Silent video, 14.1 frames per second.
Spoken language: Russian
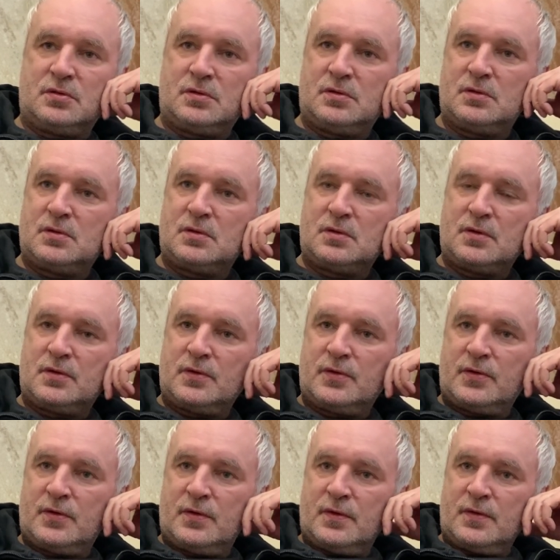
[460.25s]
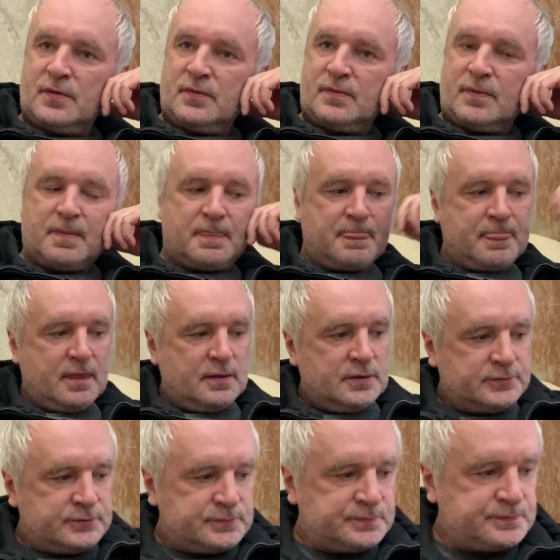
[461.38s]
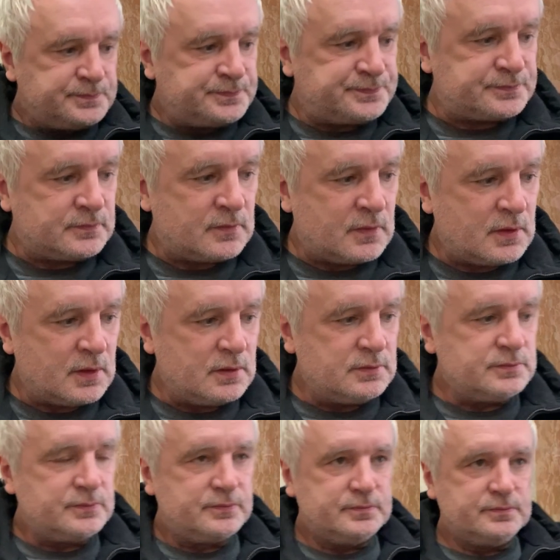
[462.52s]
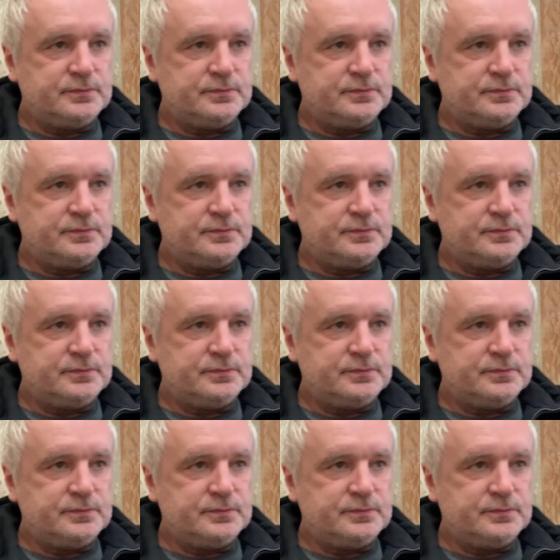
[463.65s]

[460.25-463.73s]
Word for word: Но ну, все-таки как на «Зените» эта история?